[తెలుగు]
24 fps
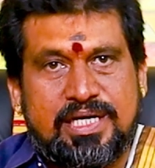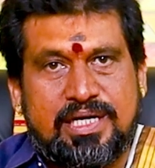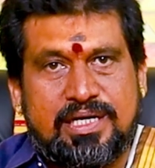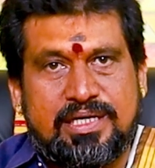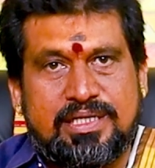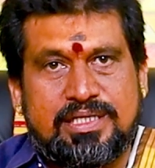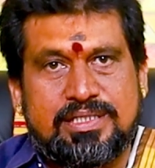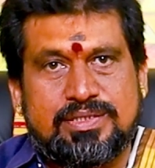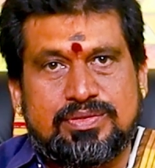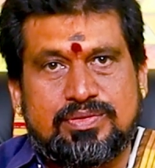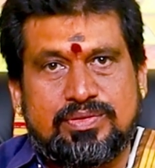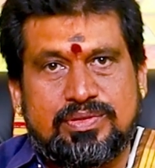
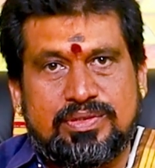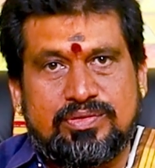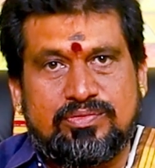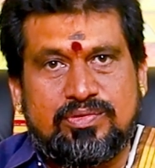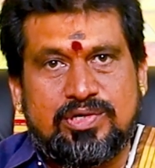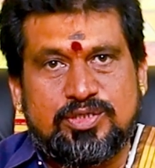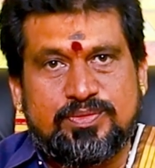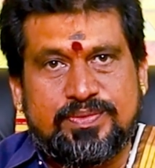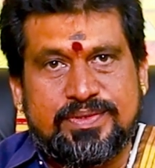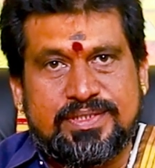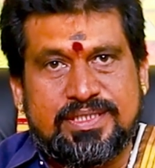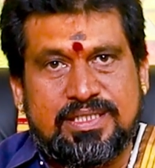చేయగడి చేసుకోండి
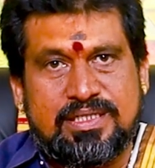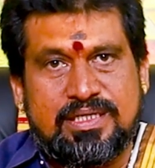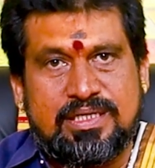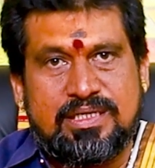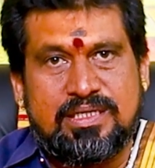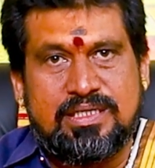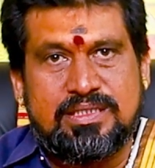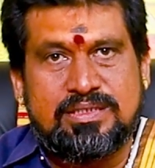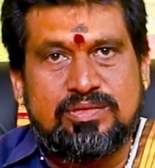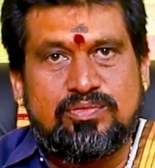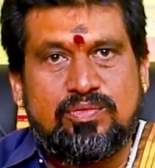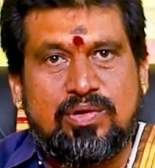వాష్ బేషన్లో
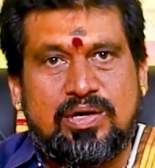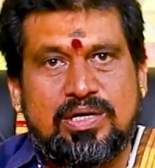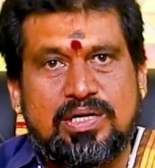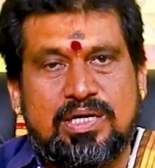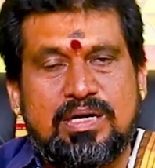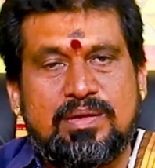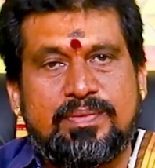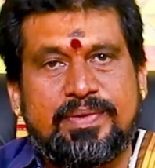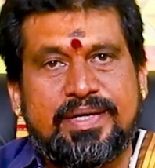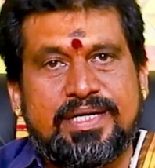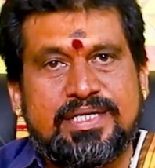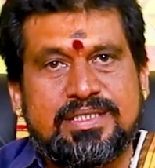వెళ్ళేసి
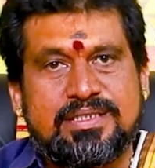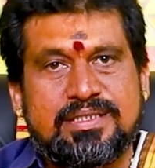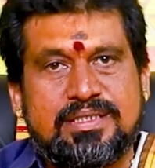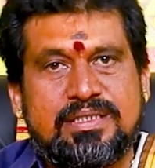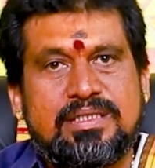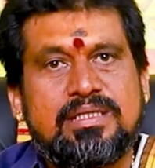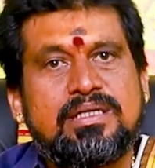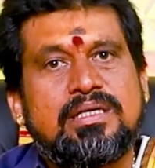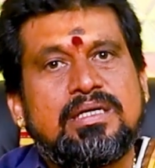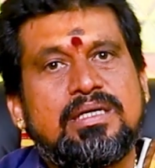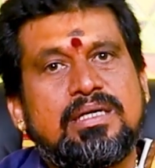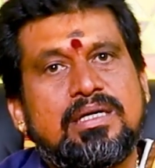వాటర్లో
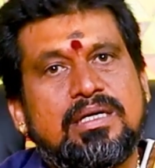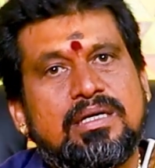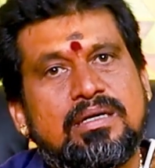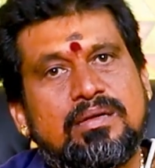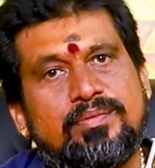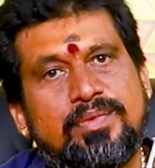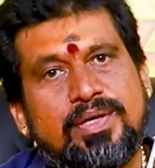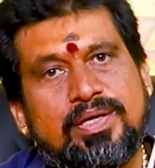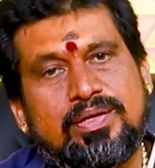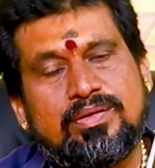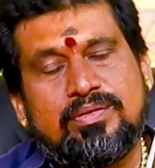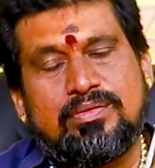పడేసండి
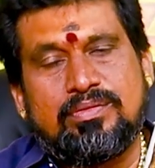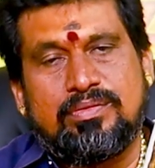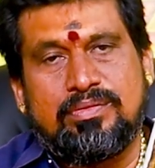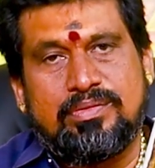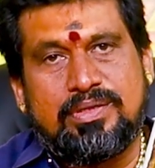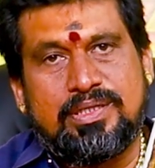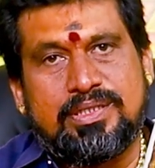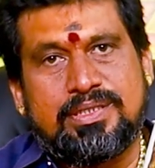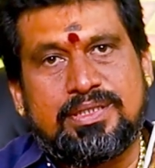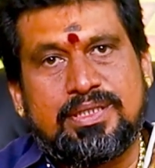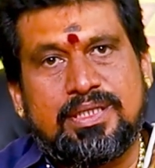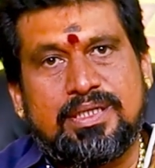మీకు
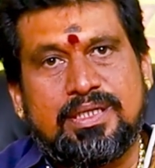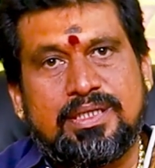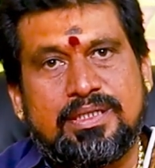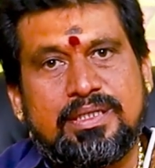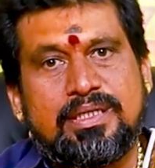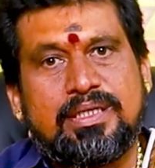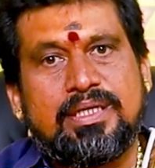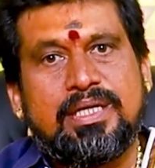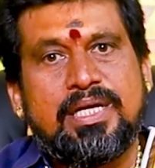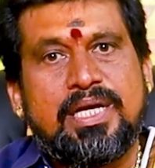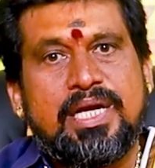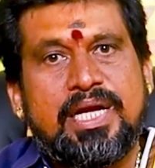డిస్ట్రీ
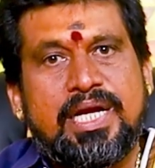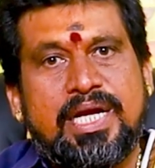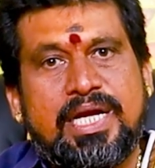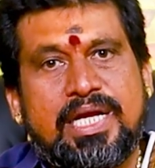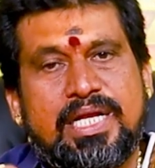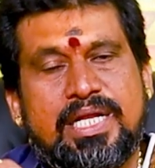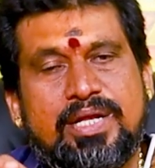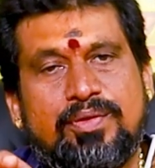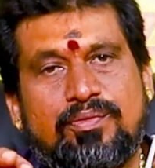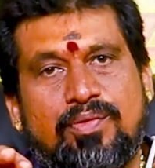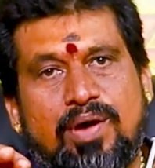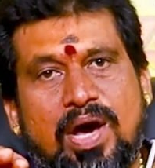అనేది
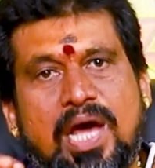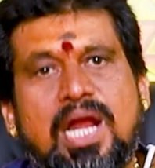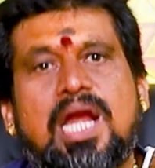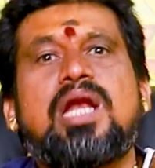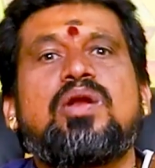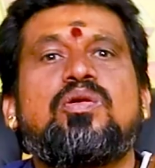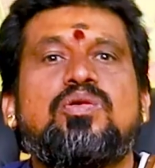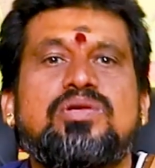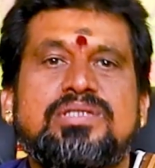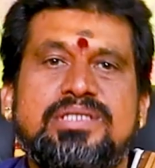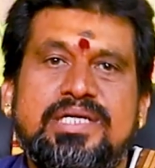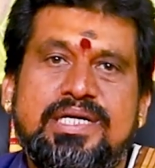ఇది
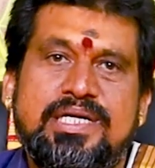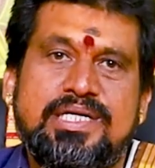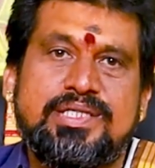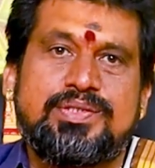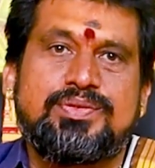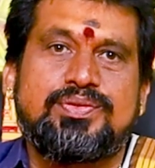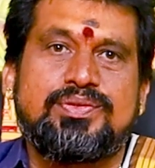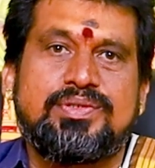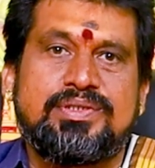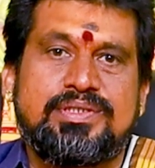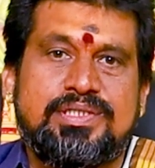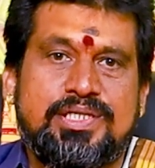వారానికి ఒకసారి
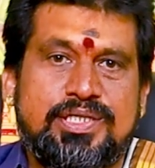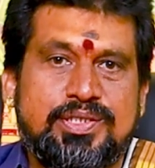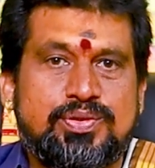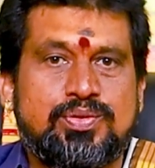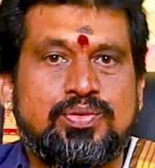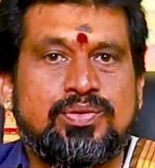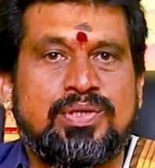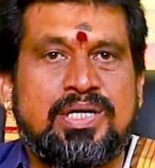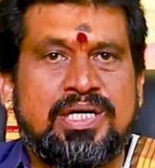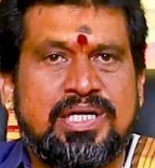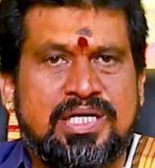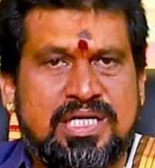వేస్తుంది
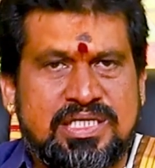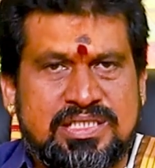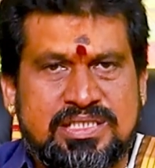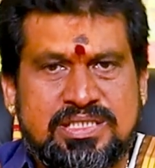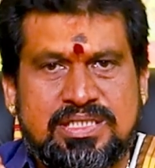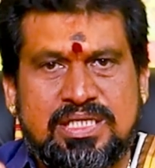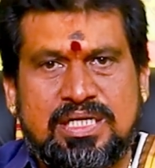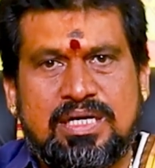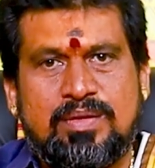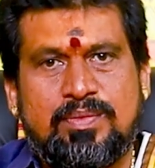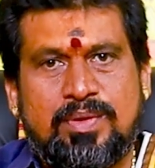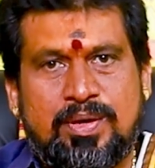చేస్తుండండి
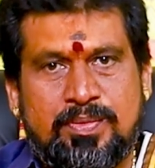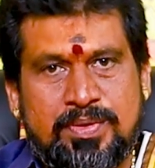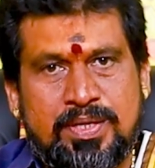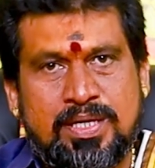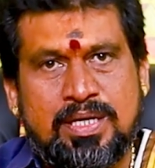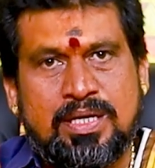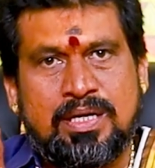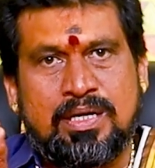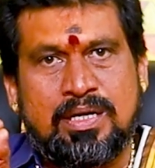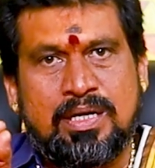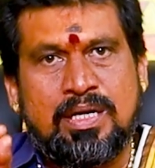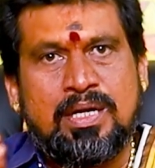ఖచ్చితంగా మన
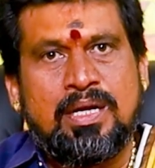మీద